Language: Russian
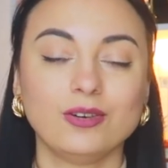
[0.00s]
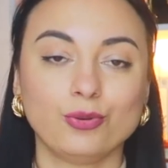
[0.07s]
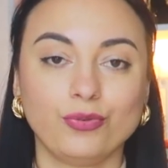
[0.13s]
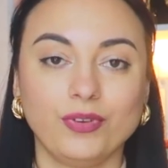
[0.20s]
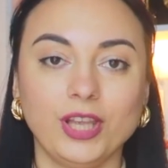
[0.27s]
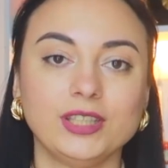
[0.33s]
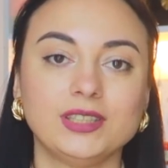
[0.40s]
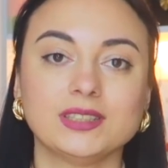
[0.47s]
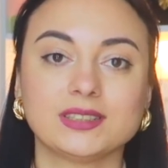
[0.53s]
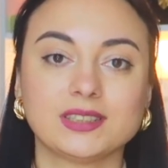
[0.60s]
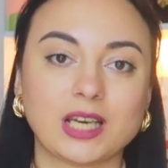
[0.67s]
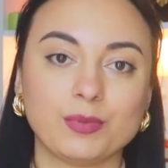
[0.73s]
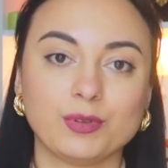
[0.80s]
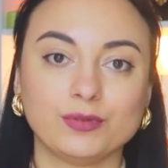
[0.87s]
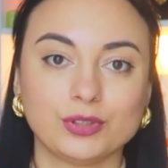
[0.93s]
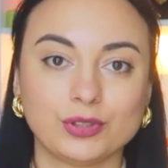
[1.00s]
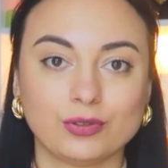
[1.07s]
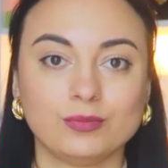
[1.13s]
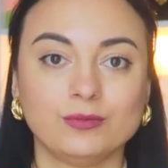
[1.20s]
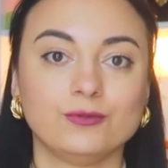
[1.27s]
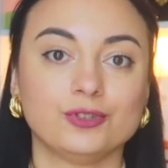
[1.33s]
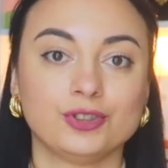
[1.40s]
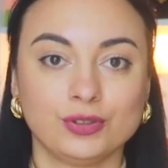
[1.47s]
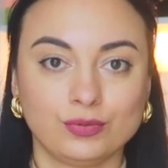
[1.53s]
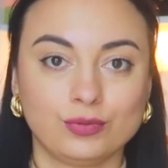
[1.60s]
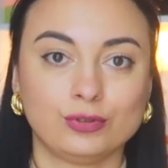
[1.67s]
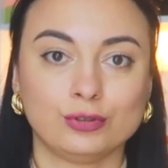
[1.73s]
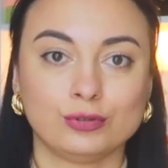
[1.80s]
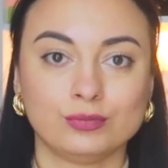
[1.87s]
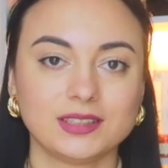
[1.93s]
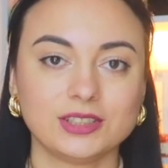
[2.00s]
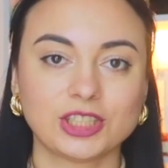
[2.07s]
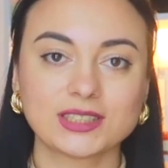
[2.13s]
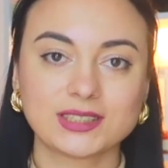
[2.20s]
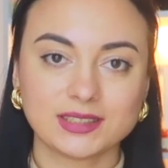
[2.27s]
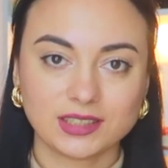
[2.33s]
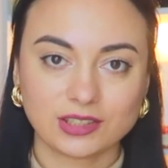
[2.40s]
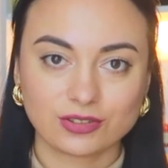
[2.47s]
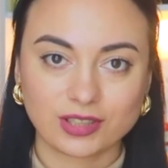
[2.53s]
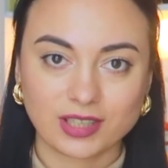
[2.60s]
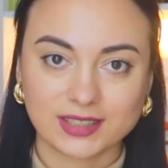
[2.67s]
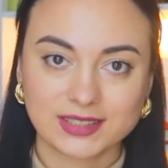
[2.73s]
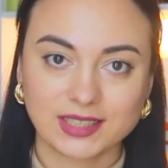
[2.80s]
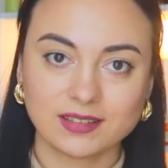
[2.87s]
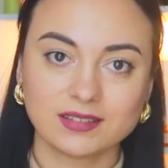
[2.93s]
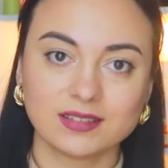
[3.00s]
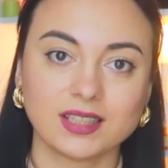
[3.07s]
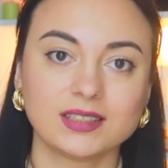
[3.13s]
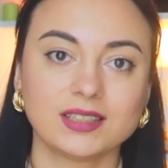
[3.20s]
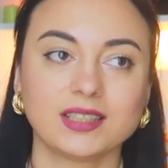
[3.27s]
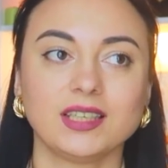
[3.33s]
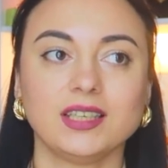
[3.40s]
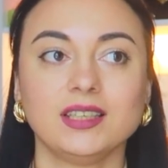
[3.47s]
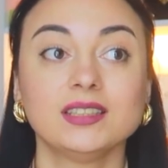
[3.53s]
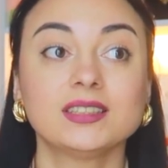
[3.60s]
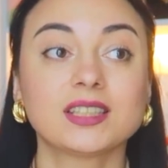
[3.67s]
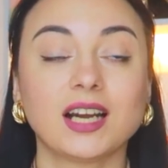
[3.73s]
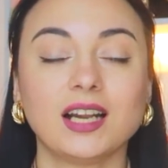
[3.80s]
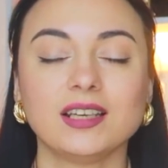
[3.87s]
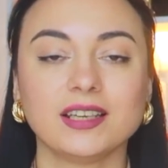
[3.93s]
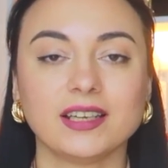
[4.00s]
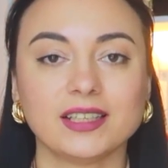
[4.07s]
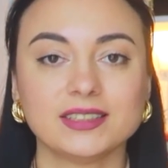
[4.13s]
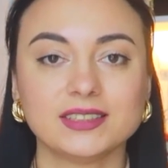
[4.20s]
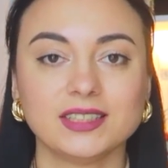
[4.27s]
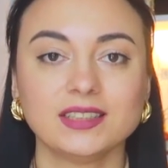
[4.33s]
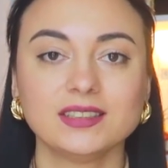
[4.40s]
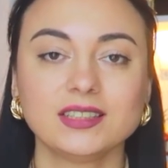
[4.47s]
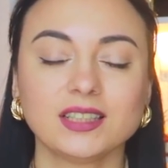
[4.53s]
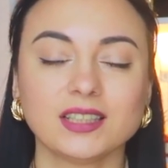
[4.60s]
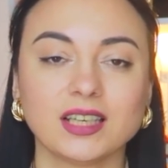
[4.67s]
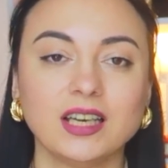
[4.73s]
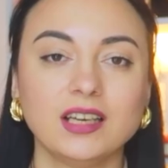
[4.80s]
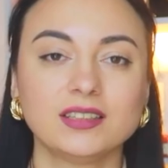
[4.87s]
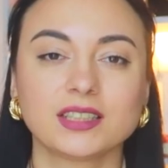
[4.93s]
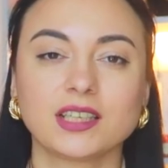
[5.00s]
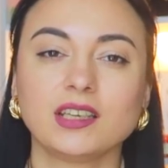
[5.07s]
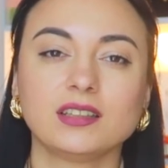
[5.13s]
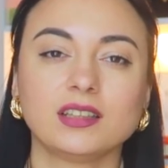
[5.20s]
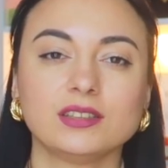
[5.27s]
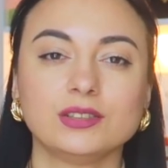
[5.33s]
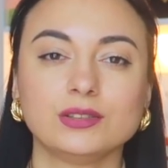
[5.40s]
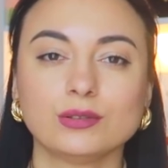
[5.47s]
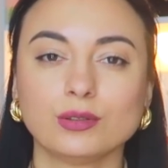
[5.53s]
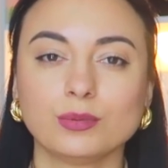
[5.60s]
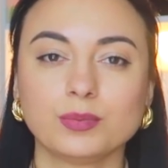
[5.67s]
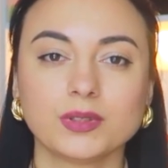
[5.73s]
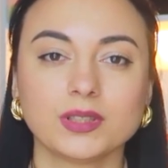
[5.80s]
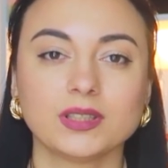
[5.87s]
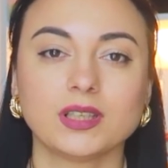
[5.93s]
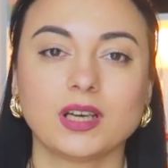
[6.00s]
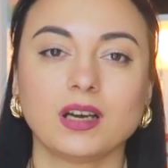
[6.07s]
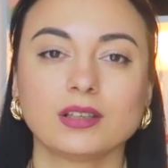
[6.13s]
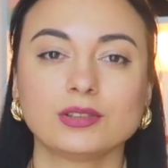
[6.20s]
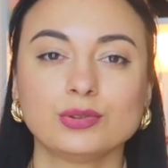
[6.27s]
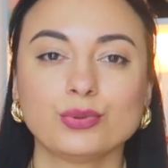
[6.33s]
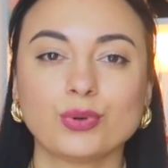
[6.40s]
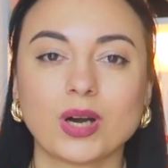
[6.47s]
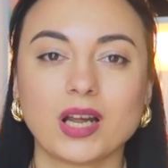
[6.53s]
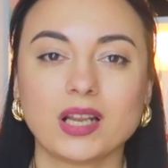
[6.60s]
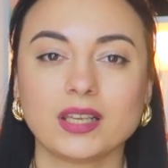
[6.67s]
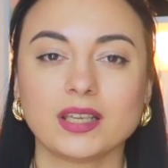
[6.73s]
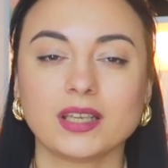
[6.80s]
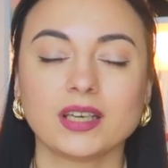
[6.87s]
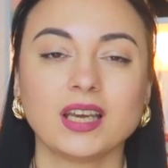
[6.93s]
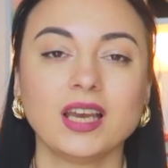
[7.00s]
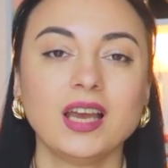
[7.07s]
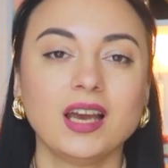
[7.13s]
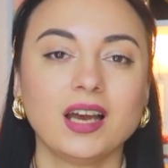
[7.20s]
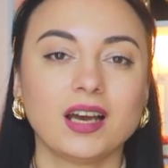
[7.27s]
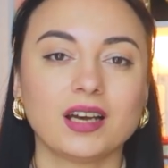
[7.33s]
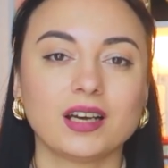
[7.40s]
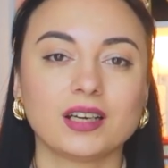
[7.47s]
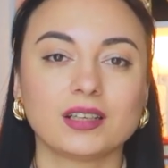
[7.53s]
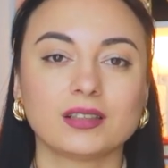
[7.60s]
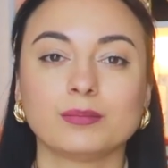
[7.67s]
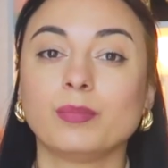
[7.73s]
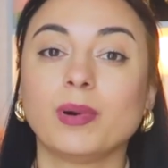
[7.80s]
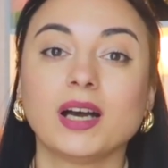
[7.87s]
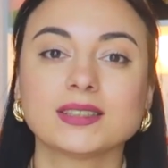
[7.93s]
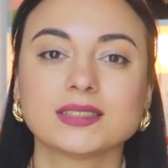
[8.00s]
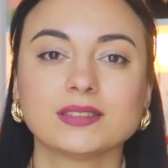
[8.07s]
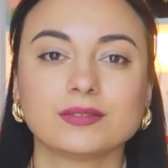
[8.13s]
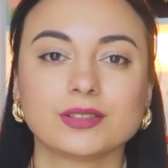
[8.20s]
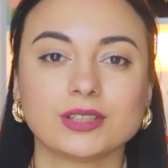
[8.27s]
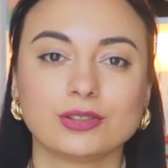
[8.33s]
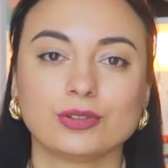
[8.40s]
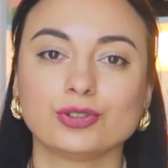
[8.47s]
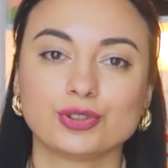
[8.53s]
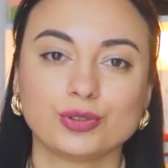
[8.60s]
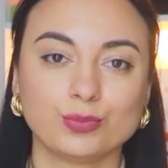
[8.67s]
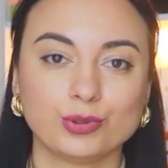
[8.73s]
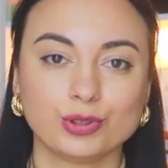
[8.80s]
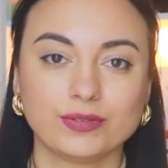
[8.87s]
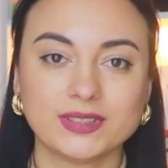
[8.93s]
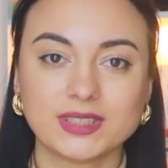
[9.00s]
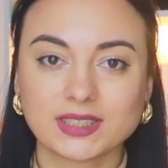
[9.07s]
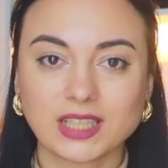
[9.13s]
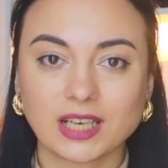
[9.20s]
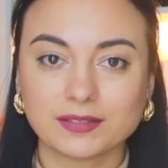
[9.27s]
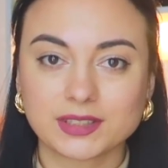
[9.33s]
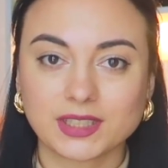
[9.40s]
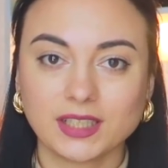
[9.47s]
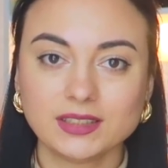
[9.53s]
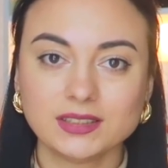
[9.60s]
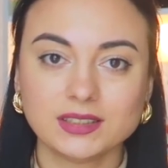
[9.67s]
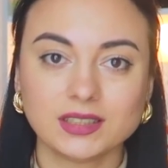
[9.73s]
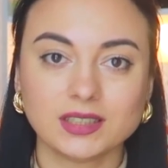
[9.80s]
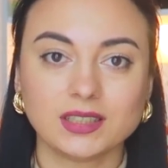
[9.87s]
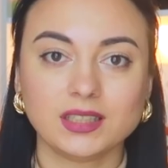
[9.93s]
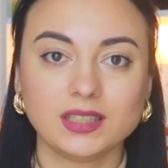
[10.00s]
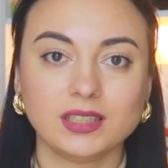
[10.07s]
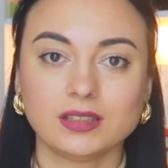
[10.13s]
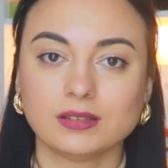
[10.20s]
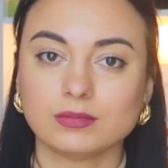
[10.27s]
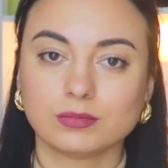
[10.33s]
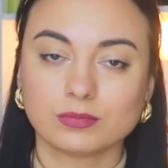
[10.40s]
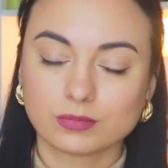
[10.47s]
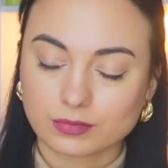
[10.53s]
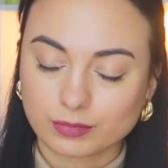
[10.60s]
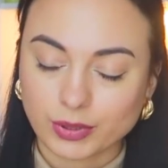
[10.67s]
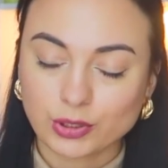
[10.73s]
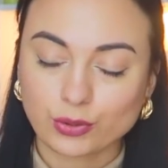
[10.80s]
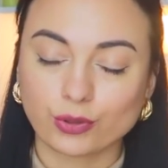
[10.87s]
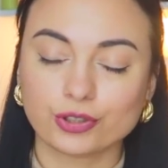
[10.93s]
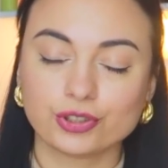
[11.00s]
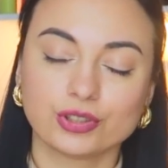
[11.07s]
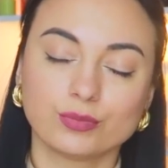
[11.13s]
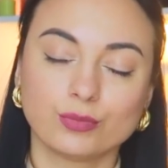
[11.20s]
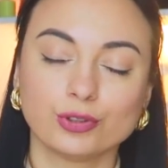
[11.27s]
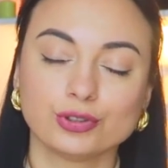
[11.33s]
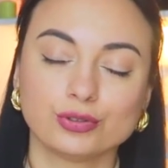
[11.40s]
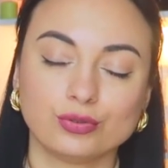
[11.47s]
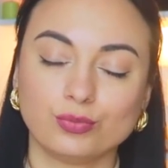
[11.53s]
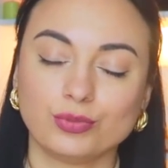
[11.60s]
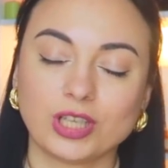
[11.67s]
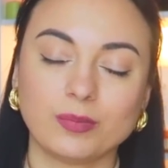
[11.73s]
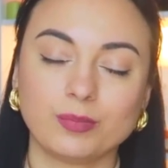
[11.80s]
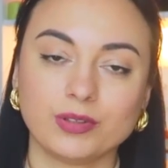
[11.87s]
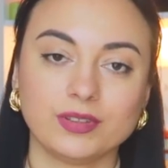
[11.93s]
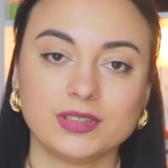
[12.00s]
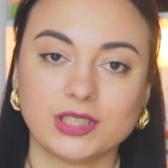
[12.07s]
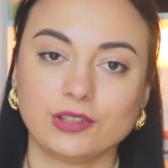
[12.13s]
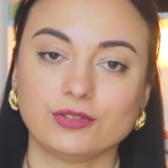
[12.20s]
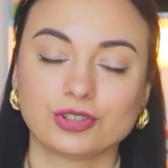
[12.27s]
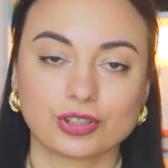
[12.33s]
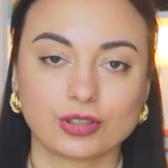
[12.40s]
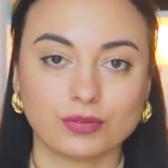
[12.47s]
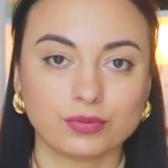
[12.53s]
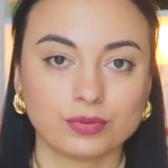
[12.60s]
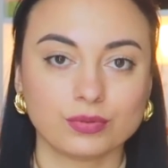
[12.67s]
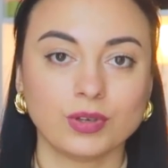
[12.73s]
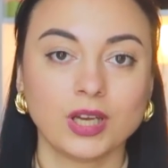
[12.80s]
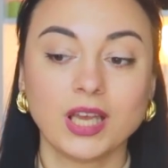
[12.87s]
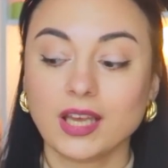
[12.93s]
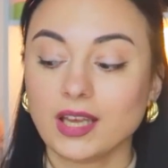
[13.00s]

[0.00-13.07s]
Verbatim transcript: Увидите сами все вживую. Сейчас я делаю акцент на такие нейтральные оттенки, на какие-то теплые, на актуальные, а, базовые, то, что будет всегда в тренде, и подольше может у меня повисеть в шкафу.